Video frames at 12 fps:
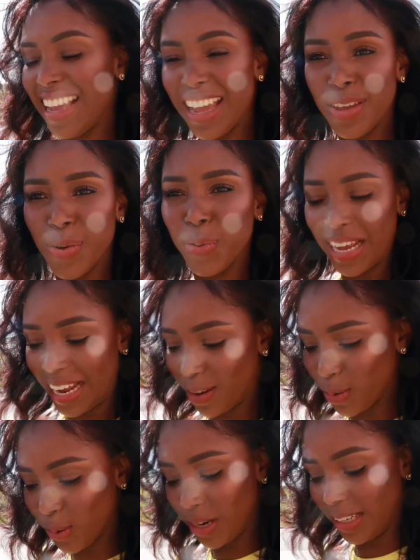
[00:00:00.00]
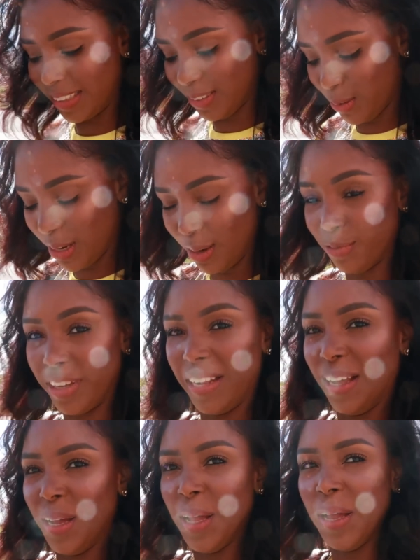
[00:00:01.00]
y hay una cola, una
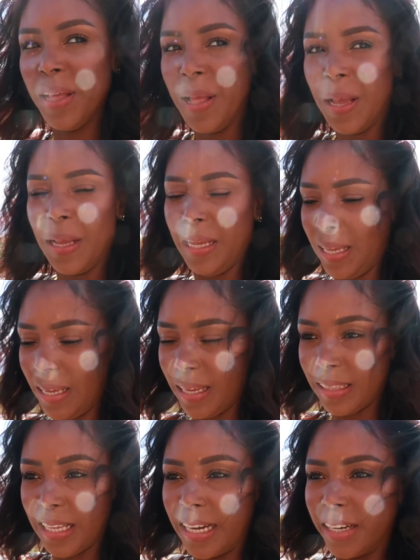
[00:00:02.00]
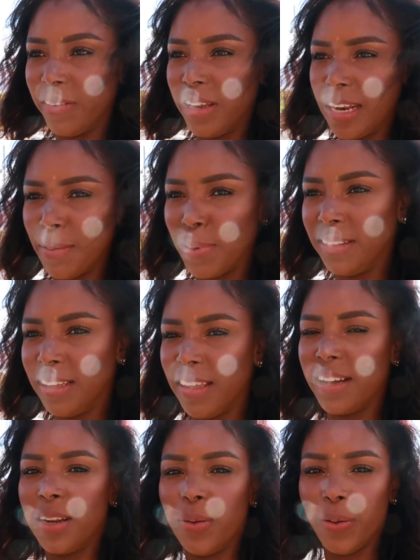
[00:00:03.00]
fila eh, terrible la parte
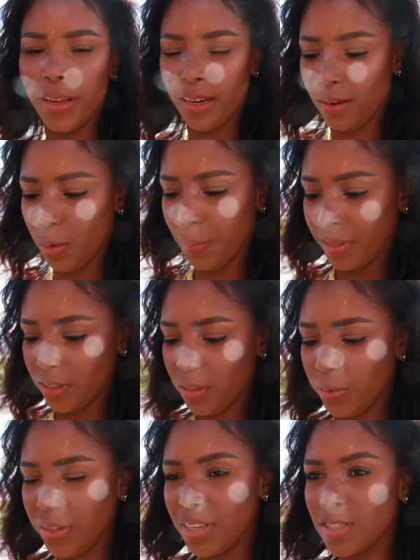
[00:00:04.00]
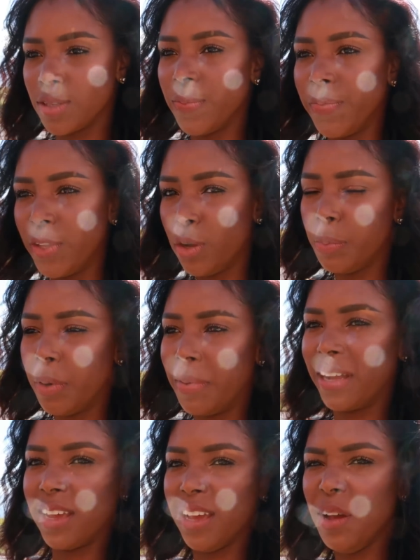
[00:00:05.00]
de recoger los pedidos y eso. Digo, mi mamá,